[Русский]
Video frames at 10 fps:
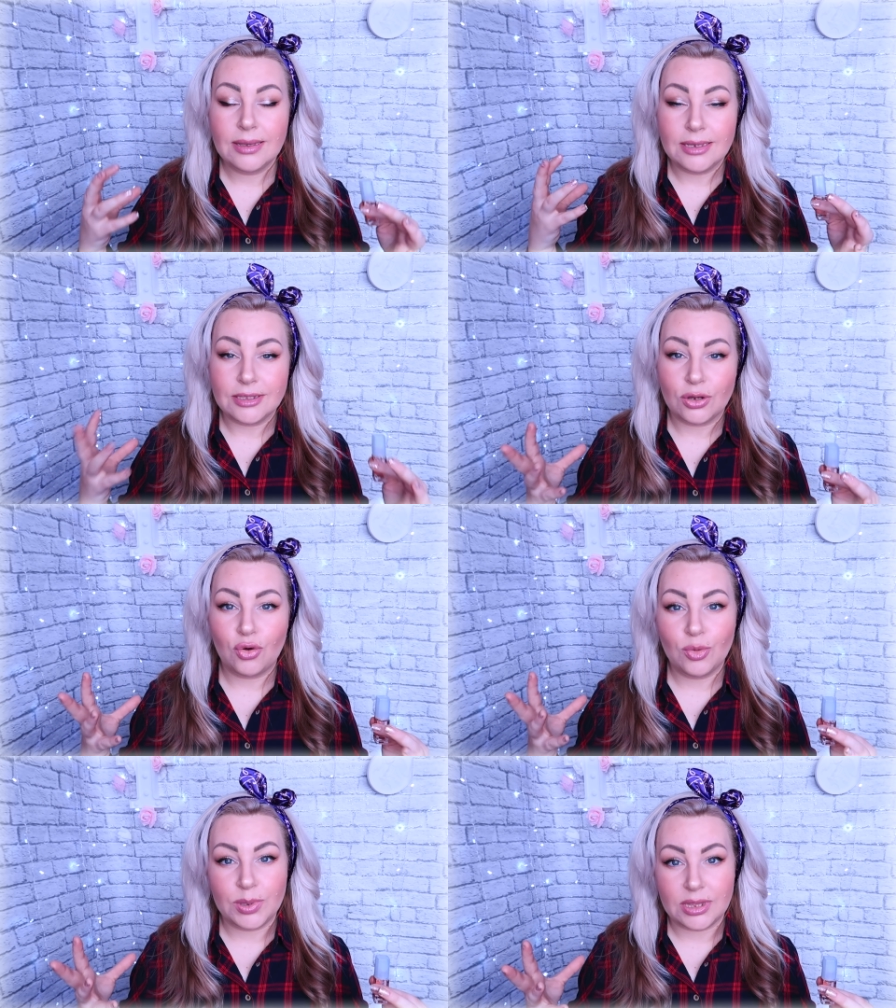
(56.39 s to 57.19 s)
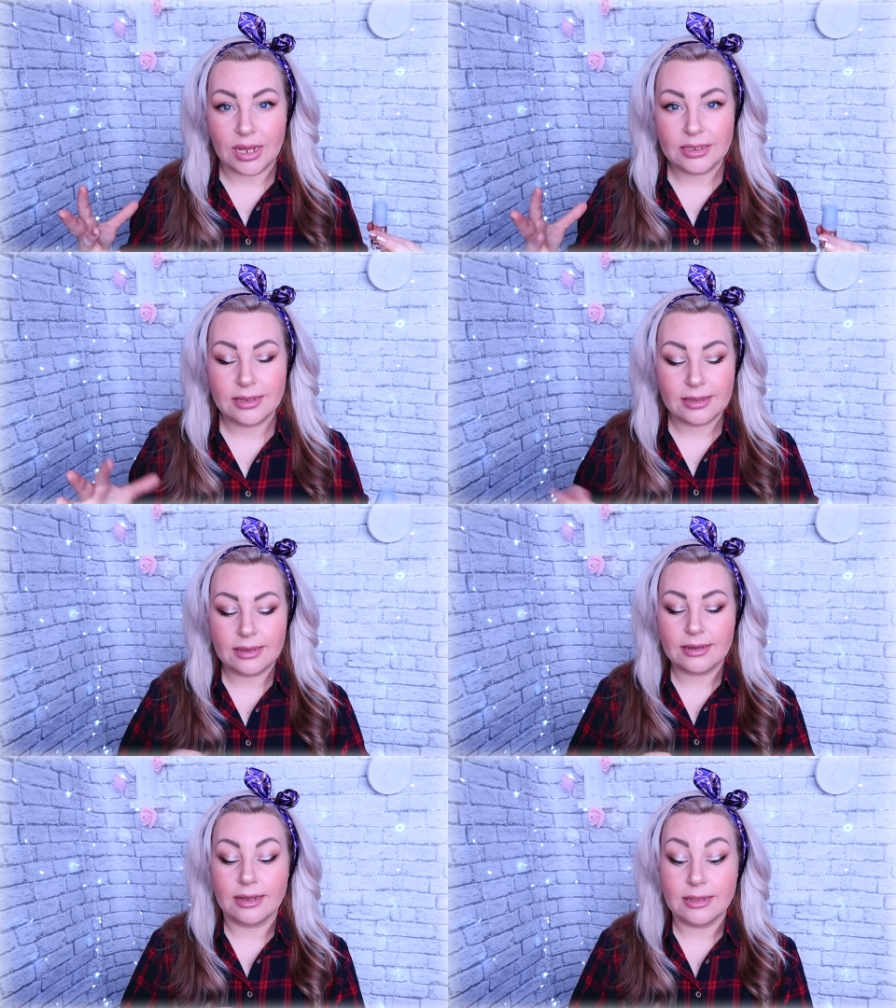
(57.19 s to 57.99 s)
и не такое
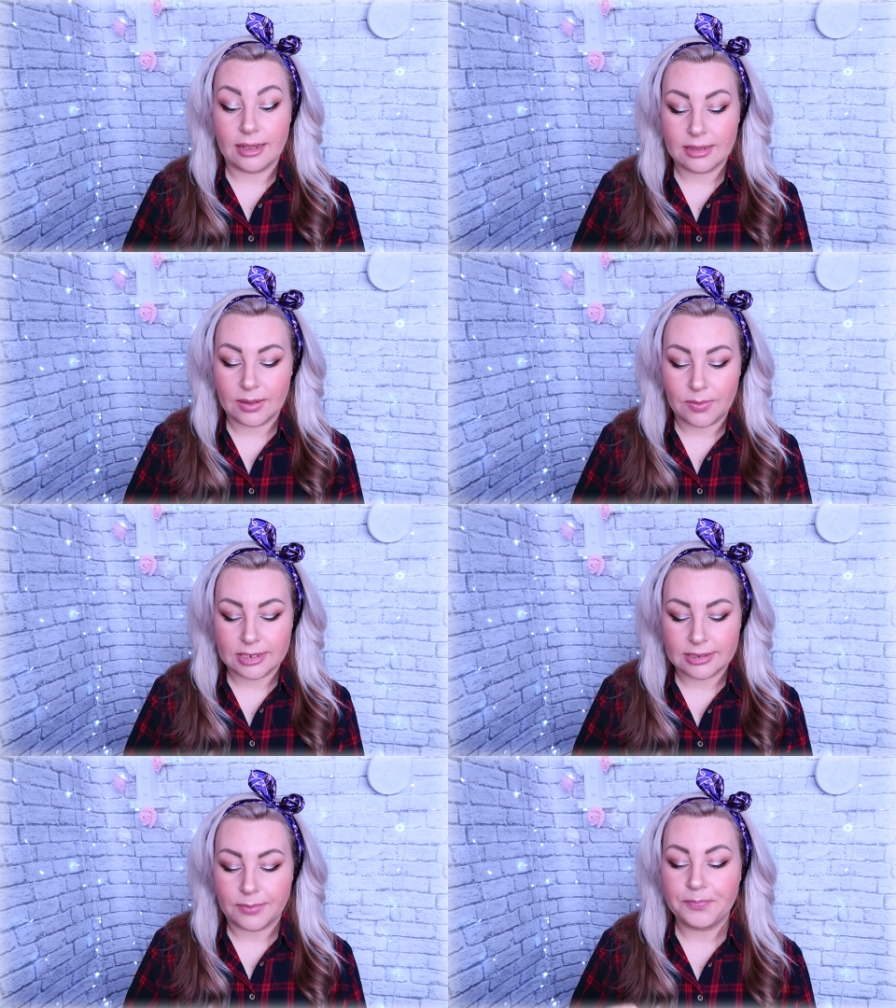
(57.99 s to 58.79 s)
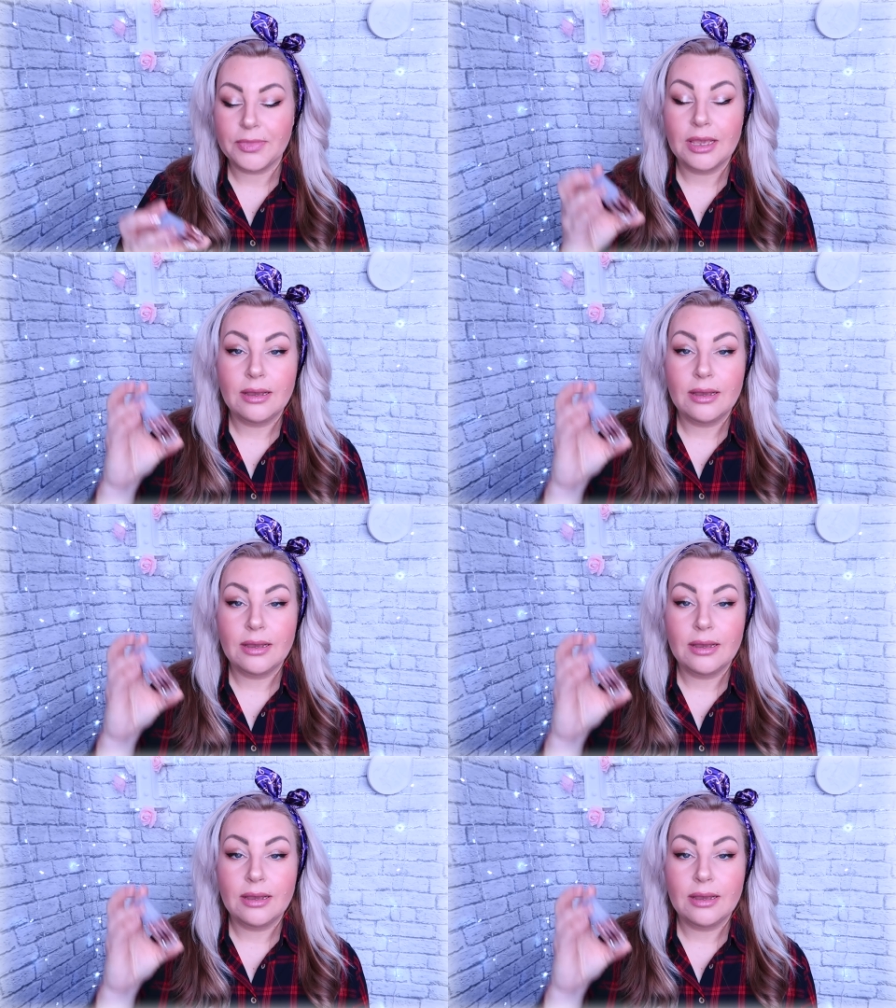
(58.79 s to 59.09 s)
питательное, как данное масло.